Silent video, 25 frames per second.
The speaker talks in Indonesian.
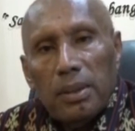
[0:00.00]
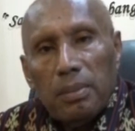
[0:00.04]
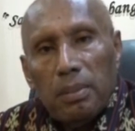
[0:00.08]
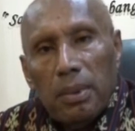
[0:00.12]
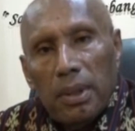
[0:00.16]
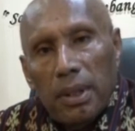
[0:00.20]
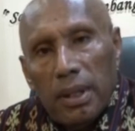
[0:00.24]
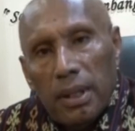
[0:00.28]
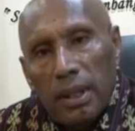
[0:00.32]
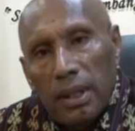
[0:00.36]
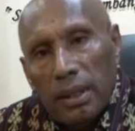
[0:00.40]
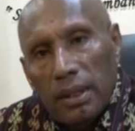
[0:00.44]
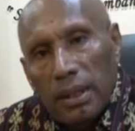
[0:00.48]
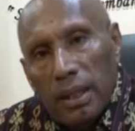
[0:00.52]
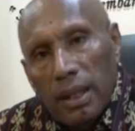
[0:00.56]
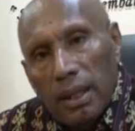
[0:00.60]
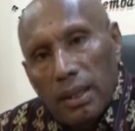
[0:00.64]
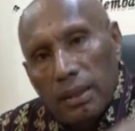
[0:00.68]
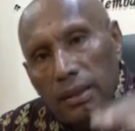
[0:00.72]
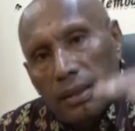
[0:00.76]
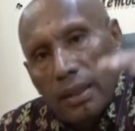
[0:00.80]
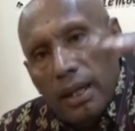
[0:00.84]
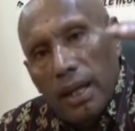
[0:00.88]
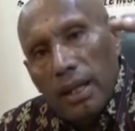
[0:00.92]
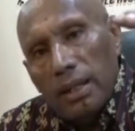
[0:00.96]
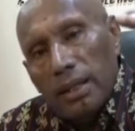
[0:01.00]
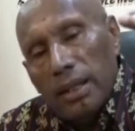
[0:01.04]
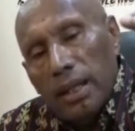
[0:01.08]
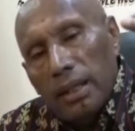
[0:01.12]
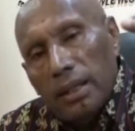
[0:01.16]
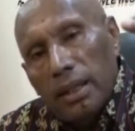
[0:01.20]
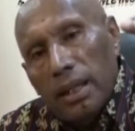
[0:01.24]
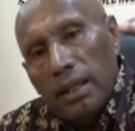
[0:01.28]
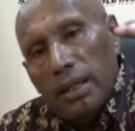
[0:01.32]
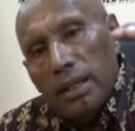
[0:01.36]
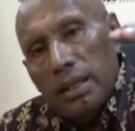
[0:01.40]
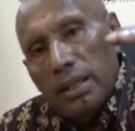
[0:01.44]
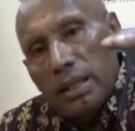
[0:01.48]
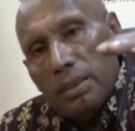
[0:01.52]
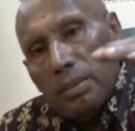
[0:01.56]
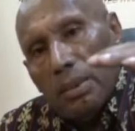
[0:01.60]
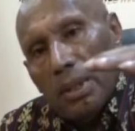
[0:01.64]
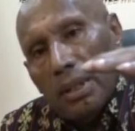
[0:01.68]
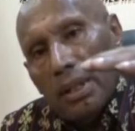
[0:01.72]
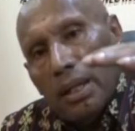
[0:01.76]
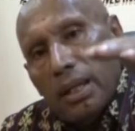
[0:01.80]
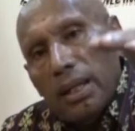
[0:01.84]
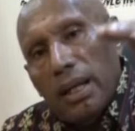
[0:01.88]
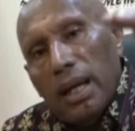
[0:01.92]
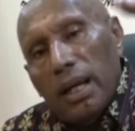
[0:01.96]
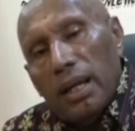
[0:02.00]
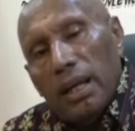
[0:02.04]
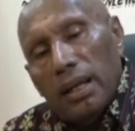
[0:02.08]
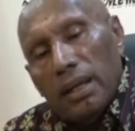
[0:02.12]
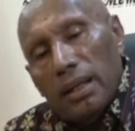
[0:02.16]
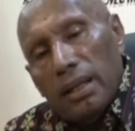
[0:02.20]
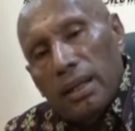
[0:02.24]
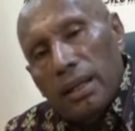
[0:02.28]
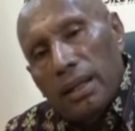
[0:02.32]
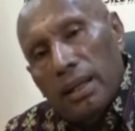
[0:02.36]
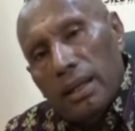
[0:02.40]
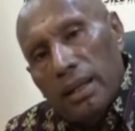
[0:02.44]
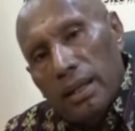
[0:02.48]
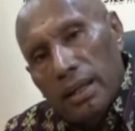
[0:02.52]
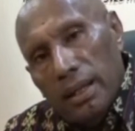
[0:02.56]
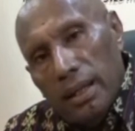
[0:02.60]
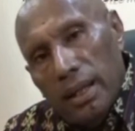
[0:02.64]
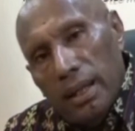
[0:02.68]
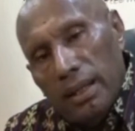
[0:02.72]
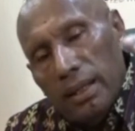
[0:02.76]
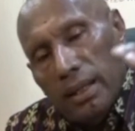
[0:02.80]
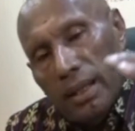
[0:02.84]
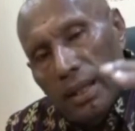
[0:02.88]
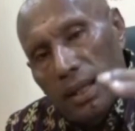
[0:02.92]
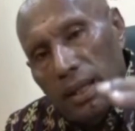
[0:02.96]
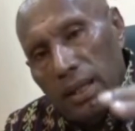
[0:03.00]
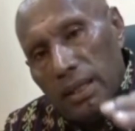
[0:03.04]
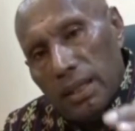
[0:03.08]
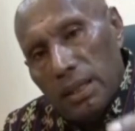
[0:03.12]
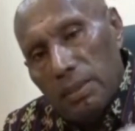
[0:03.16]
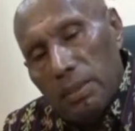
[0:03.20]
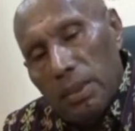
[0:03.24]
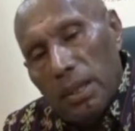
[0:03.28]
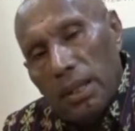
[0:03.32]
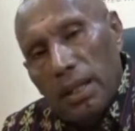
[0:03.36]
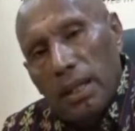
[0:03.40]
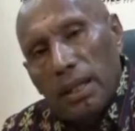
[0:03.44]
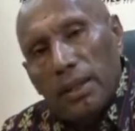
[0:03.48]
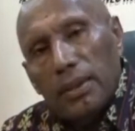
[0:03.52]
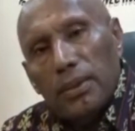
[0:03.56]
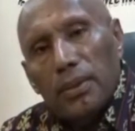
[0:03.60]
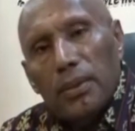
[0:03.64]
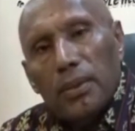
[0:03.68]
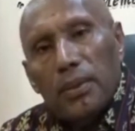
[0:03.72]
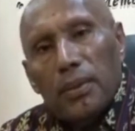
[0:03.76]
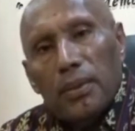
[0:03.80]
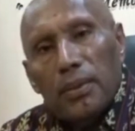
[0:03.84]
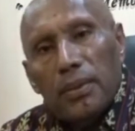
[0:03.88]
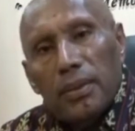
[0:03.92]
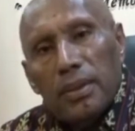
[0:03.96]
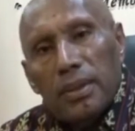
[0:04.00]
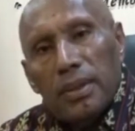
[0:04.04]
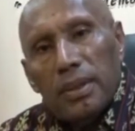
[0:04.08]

supaya kita tren kita ini semakin naik, yeah. dia tidak semakin turun.